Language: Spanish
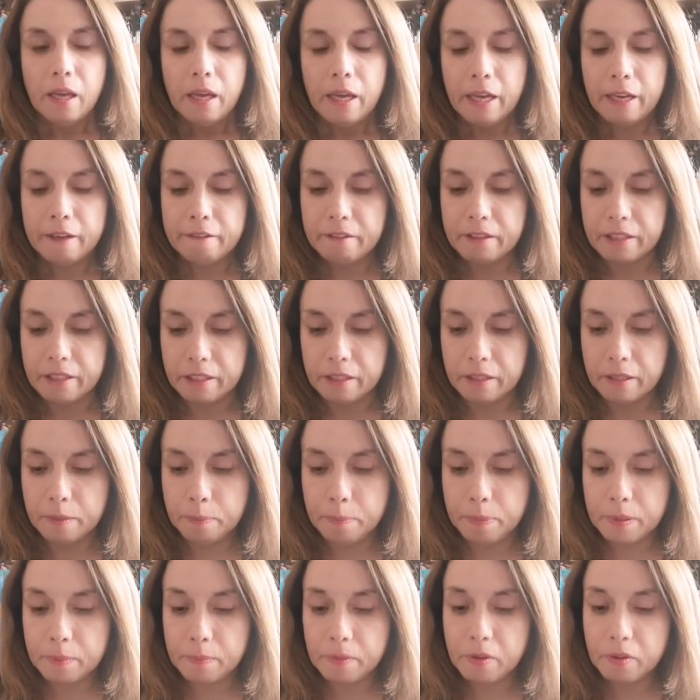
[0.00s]
A ver,
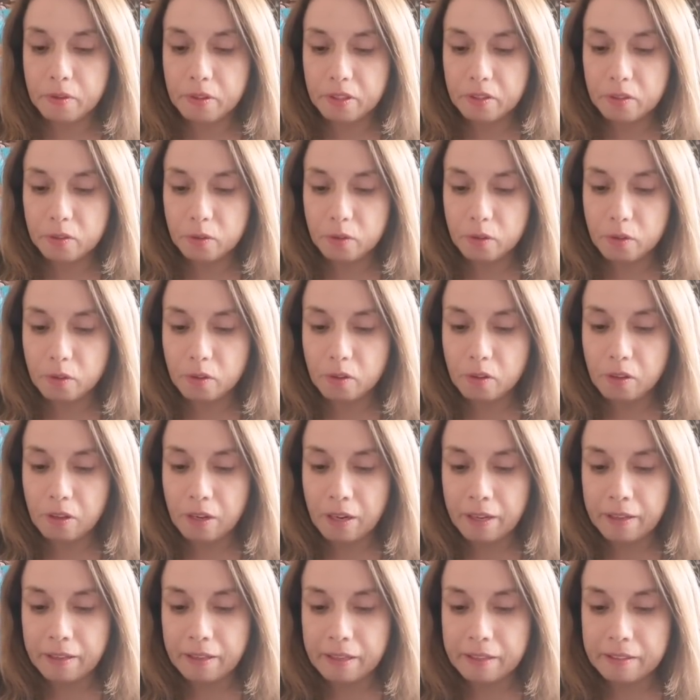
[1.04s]
primero que todo,
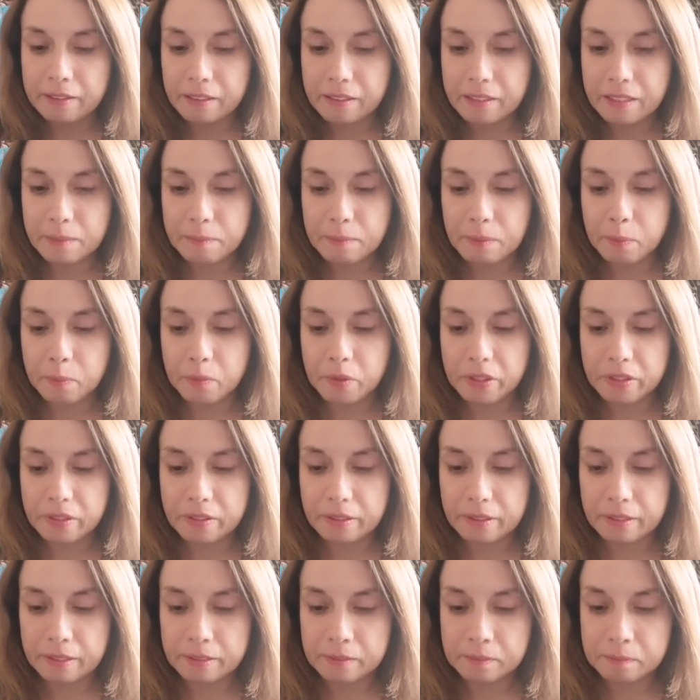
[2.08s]
la carta que me
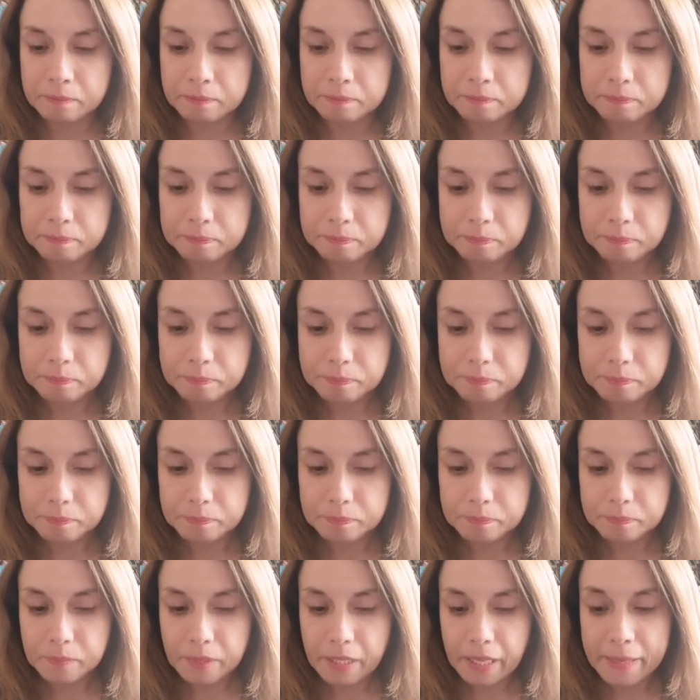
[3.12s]
muestran,
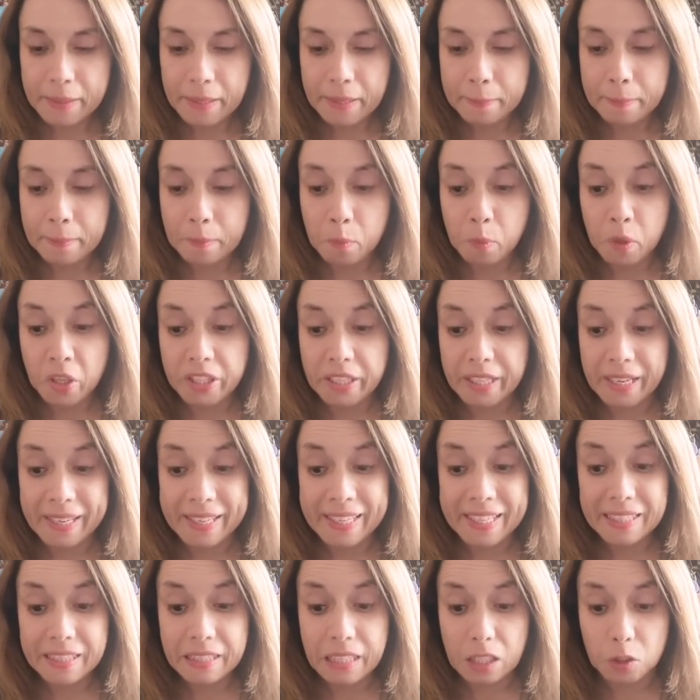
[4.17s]
me muestra
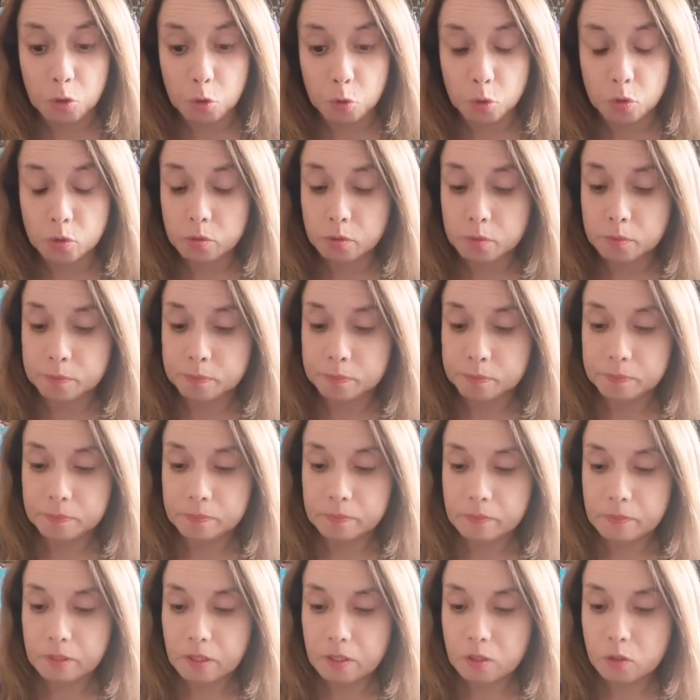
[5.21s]
el tarot,
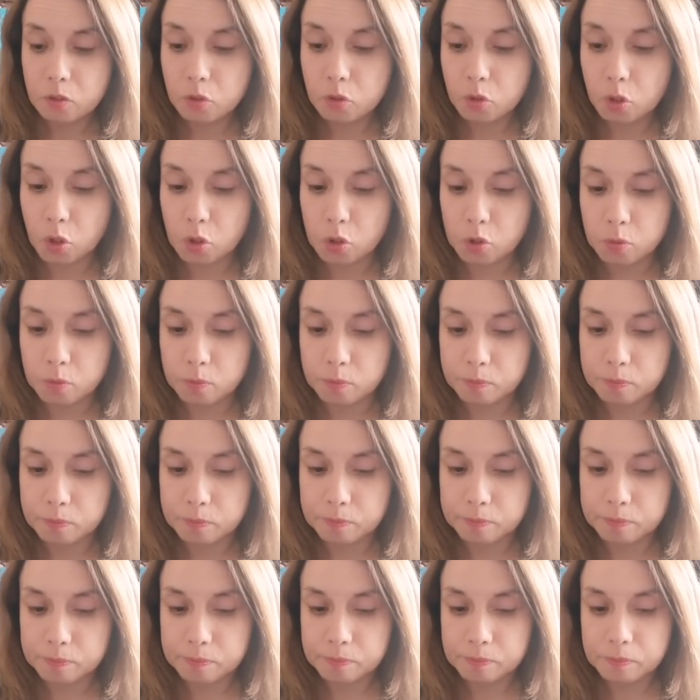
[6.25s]
son
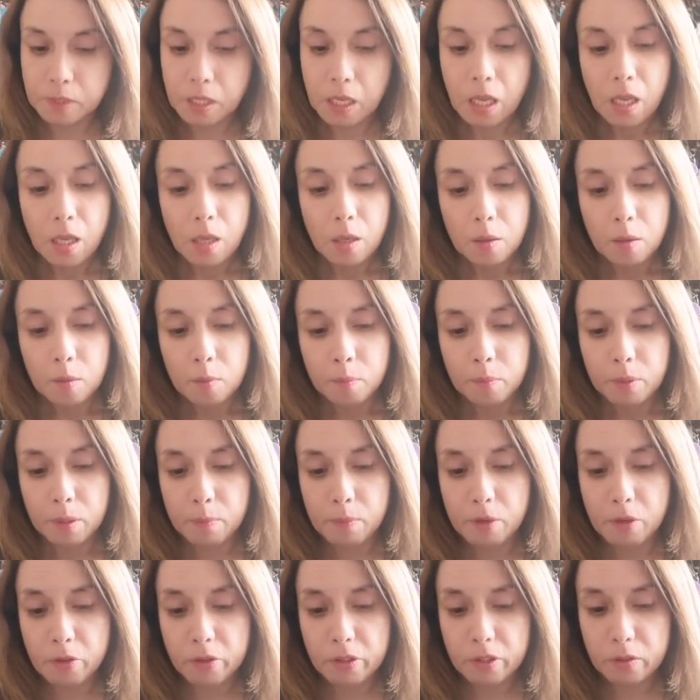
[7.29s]

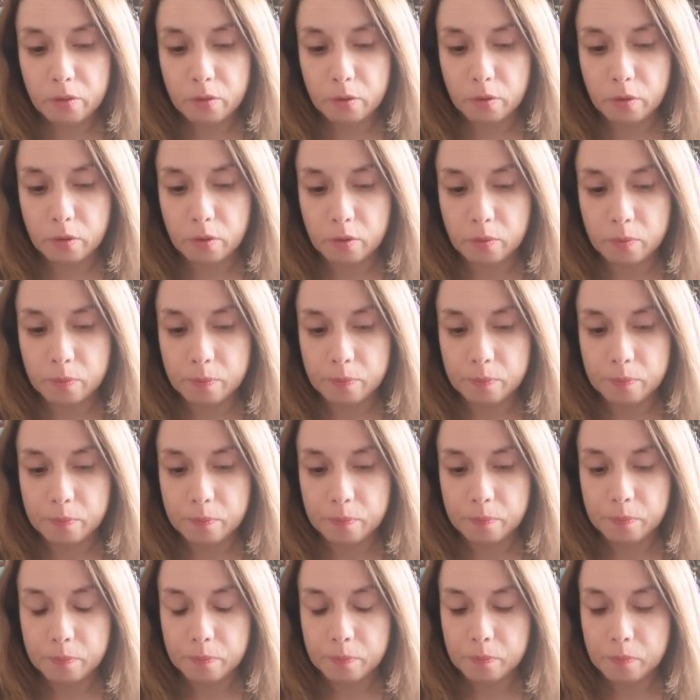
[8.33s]
Primero que todo,
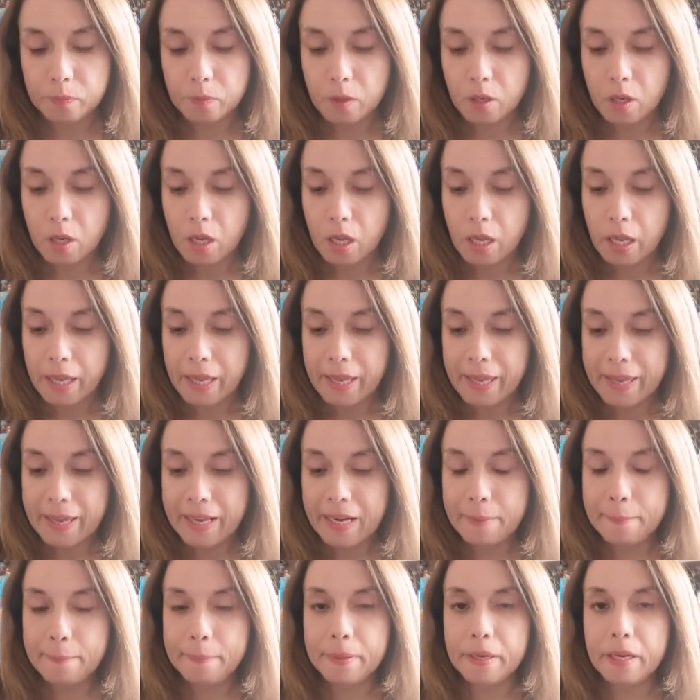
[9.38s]
el
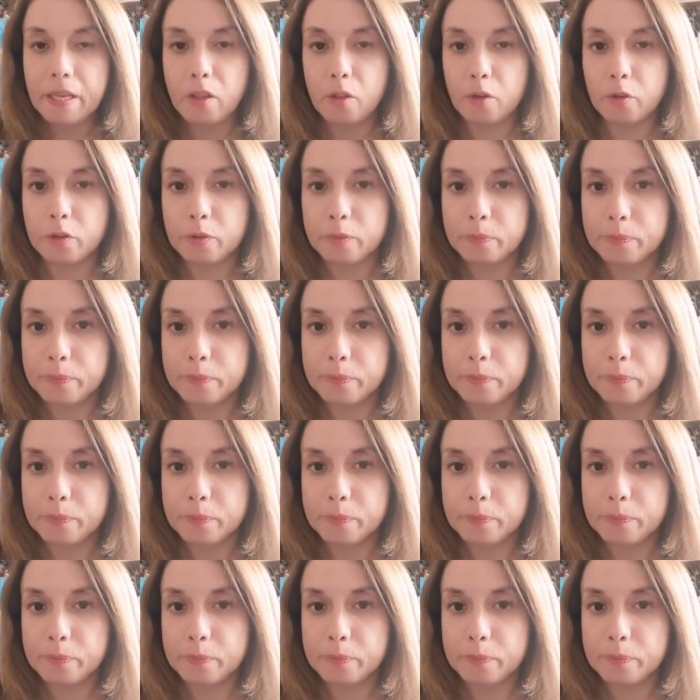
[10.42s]
emperador.